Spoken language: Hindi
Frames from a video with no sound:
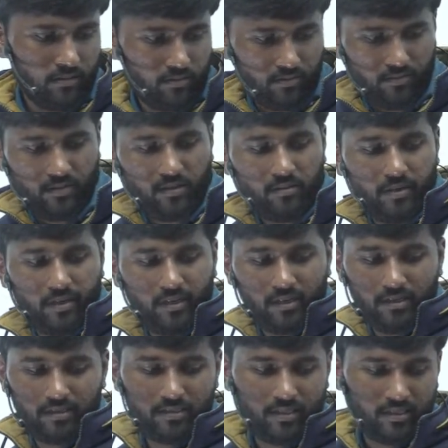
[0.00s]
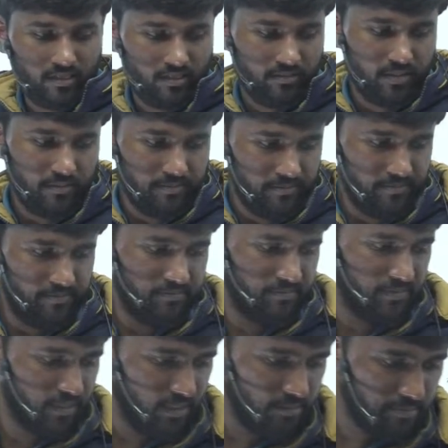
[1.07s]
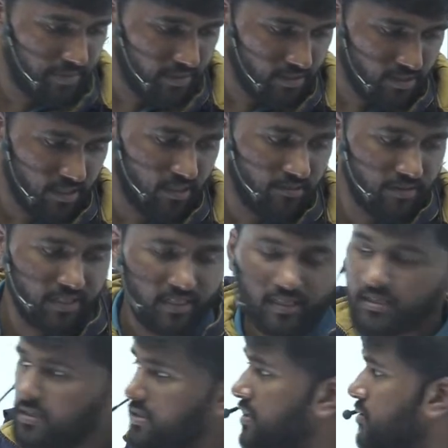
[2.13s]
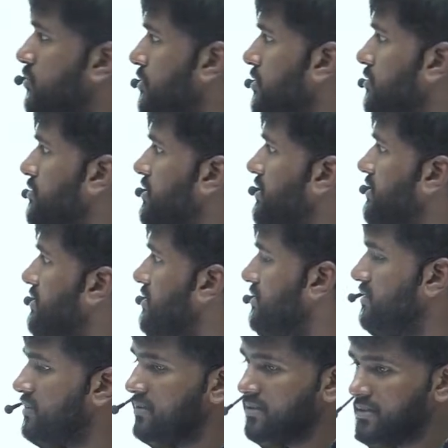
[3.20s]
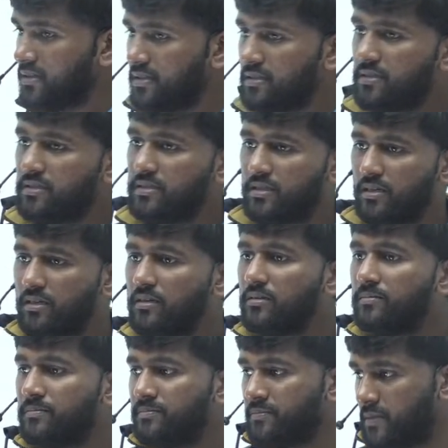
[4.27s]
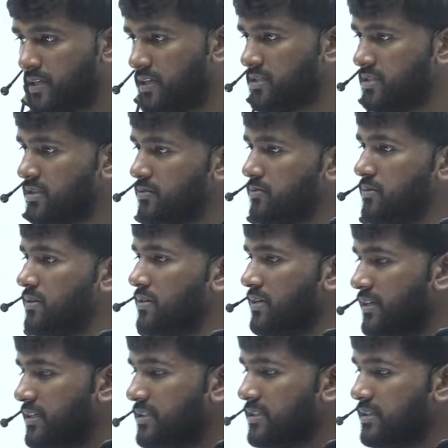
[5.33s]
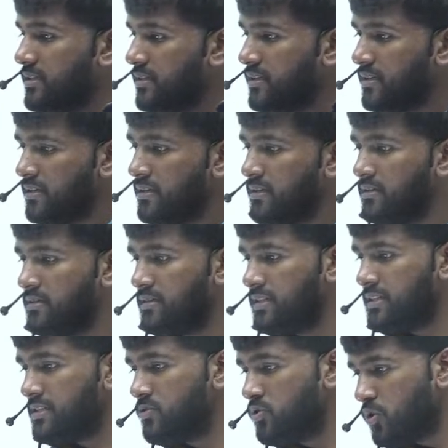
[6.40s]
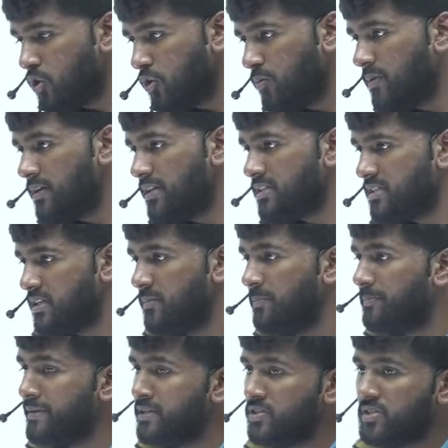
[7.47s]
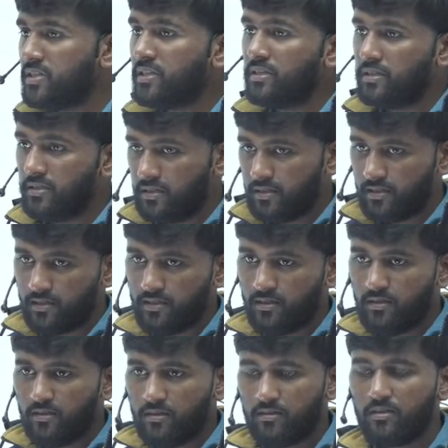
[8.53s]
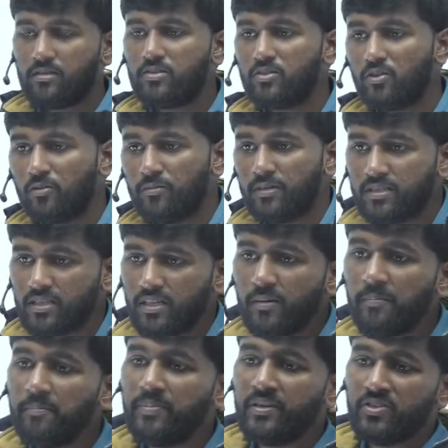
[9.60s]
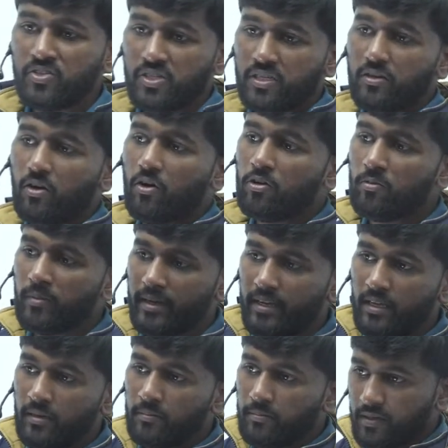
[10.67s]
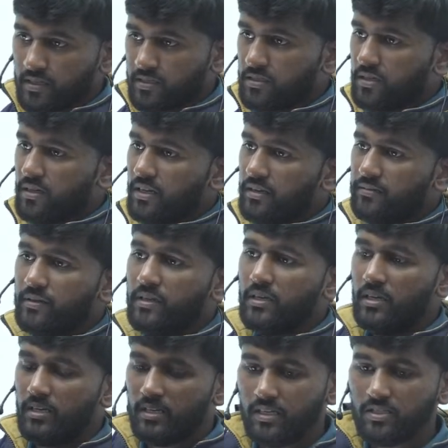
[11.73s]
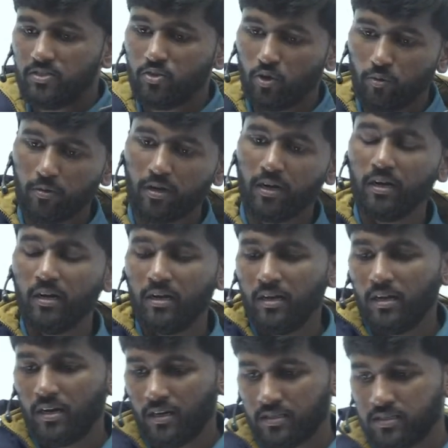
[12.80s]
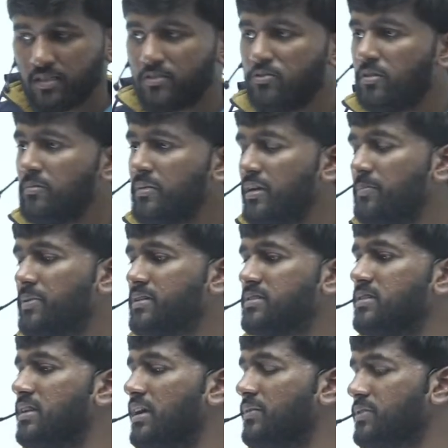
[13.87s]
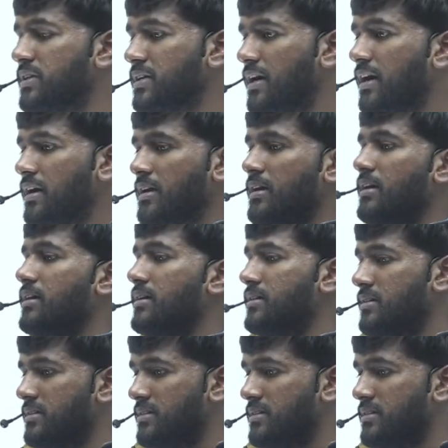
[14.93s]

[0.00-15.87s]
ना भाई गलत जा रहा था मैं इम्पिंज हाँ वही असर होना होता है किस चीज का असर होना ठीक है दिस जॉब इज इम्पिंजिंग दिस जॉब इज इम्पिंजिंग ऑन माई पर्सनल लाइफ इस जॉब का असर जो है मेरी पर्सनल लाइफ तक आ रहा है